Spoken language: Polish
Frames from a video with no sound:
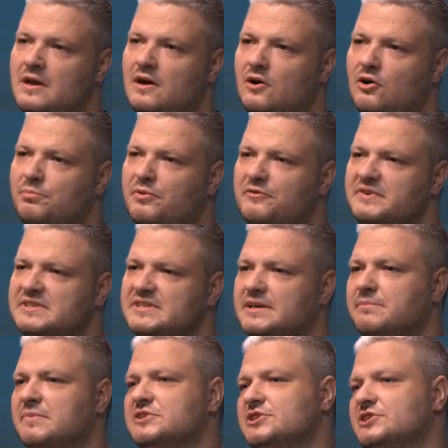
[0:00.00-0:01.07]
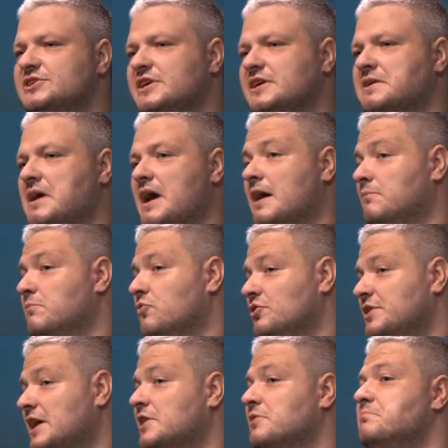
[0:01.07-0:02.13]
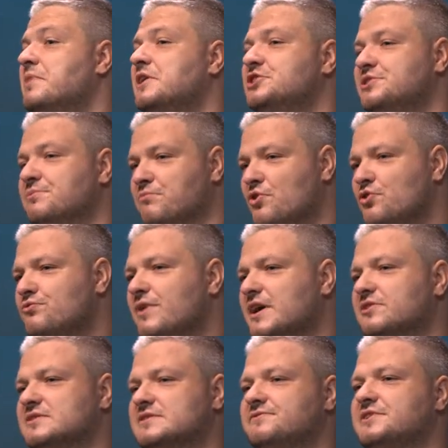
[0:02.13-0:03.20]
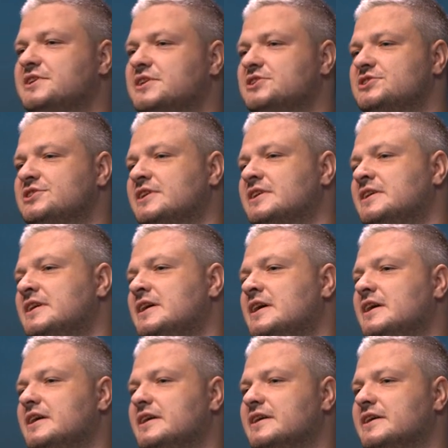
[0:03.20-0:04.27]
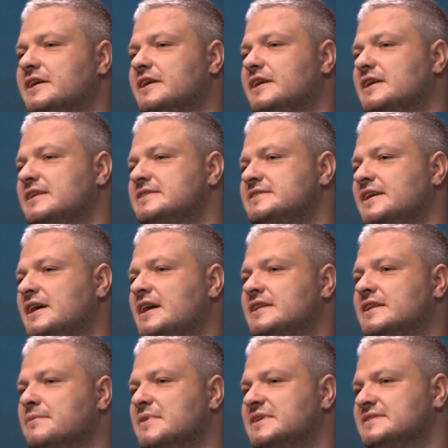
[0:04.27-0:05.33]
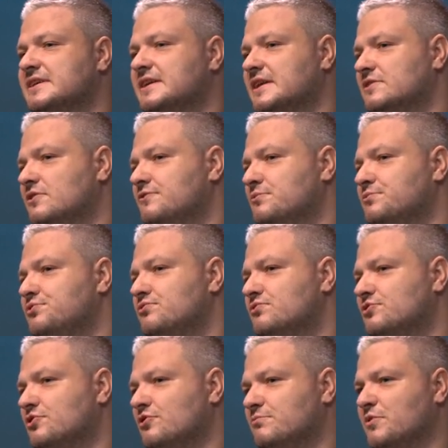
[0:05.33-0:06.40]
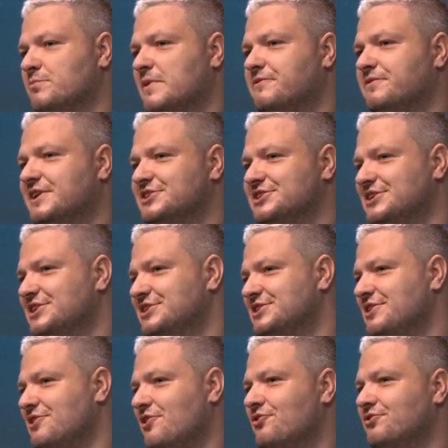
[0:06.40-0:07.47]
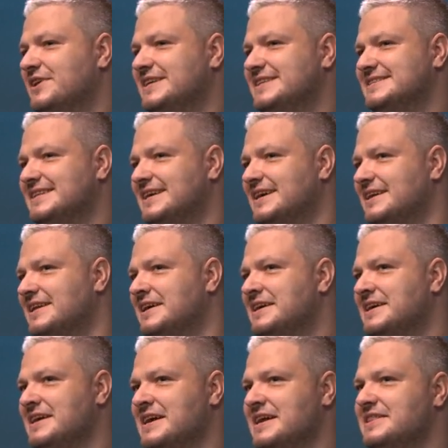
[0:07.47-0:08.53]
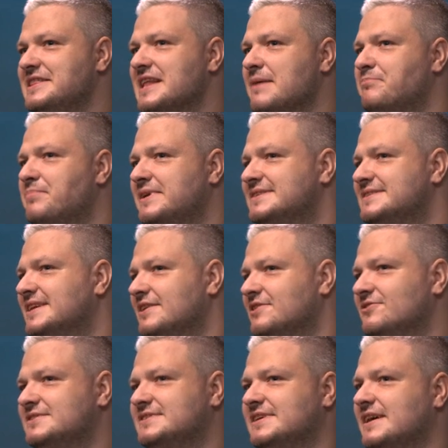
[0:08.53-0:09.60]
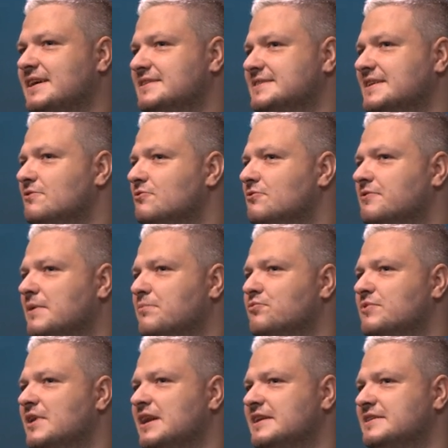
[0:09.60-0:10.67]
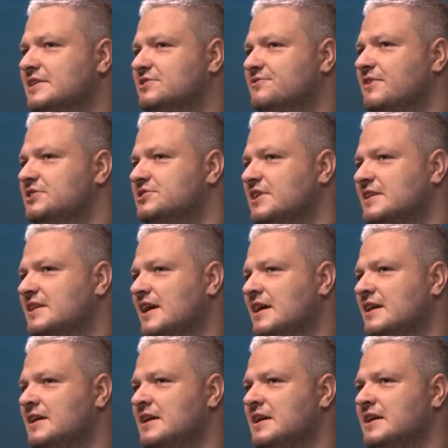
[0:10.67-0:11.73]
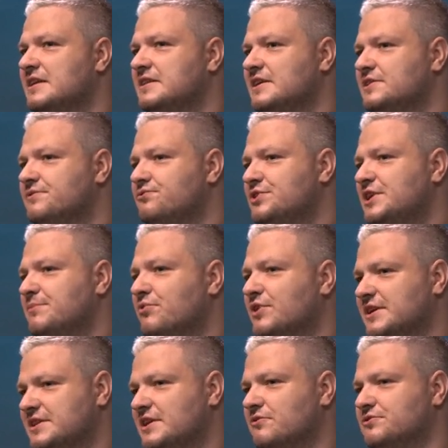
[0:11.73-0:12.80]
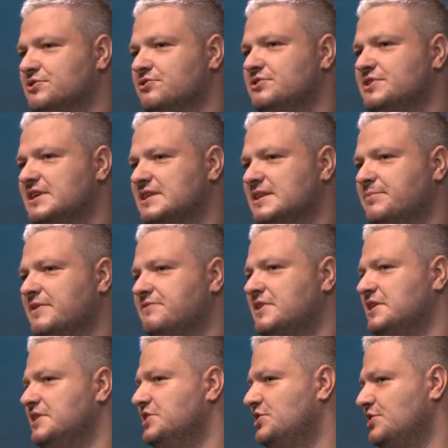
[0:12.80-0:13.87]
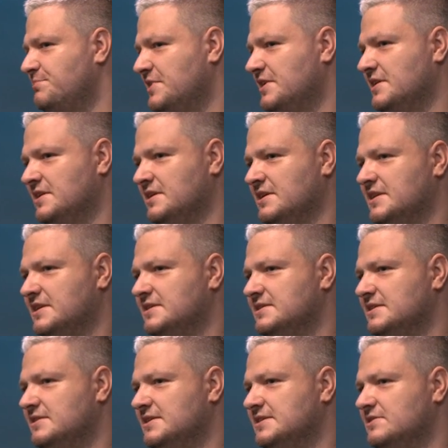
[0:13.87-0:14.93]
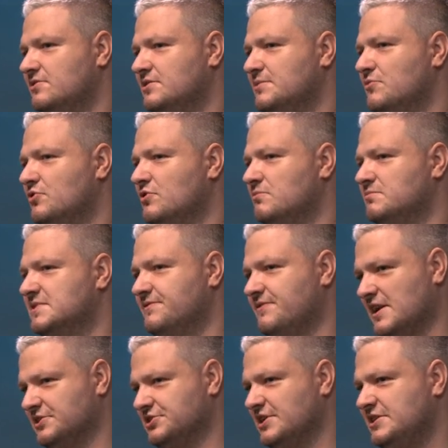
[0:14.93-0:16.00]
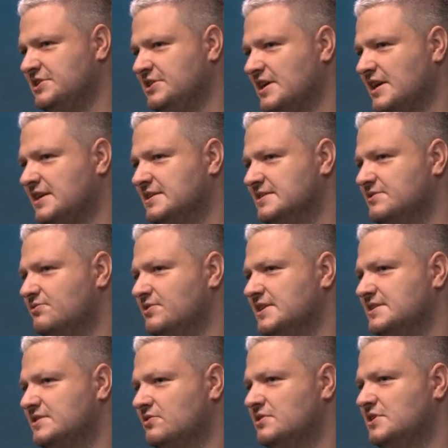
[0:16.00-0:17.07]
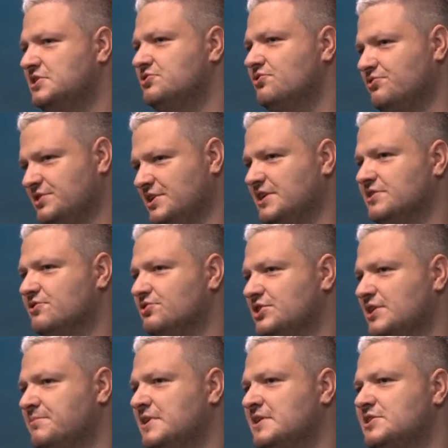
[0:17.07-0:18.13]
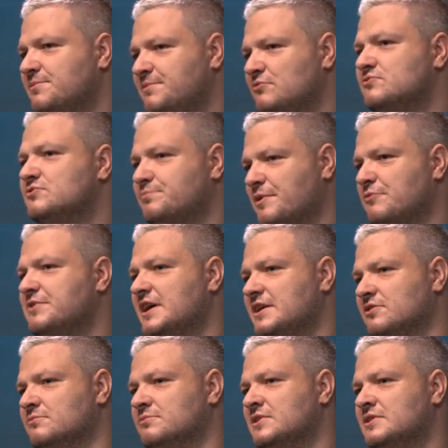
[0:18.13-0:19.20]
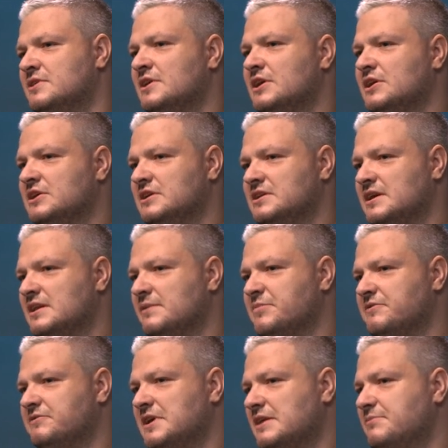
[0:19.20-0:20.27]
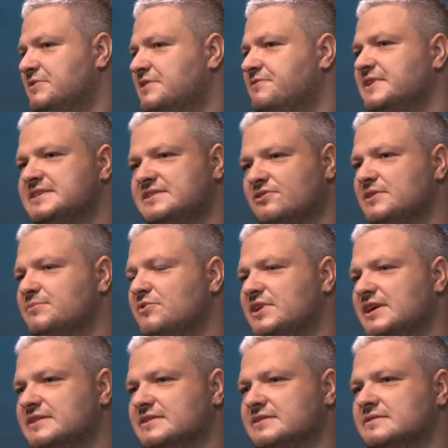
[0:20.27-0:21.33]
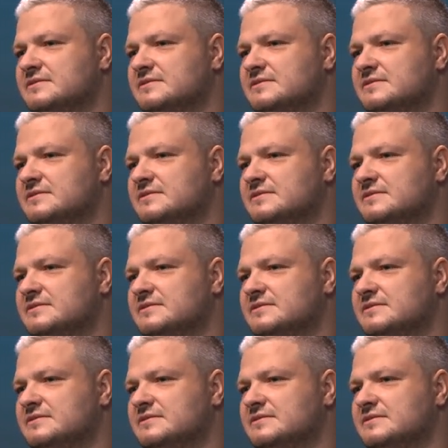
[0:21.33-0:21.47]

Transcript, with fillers: Opowiedz, jak będzie się, albo jak będzie mogła rozwijać się e, relacja Adama z ekranową Julką, bo mam wrażenie, że ona jest taka napędzająca całą fabułę, ale też ważna dla tej dwójki bohaterów, że oni tak naprawdę i siebie z jednej strony mogą zwalczać, ale z drugiej strony ciągnie ich do siebie i siebie uzupełniają. Tak naprawdę jakby dwie strony monety.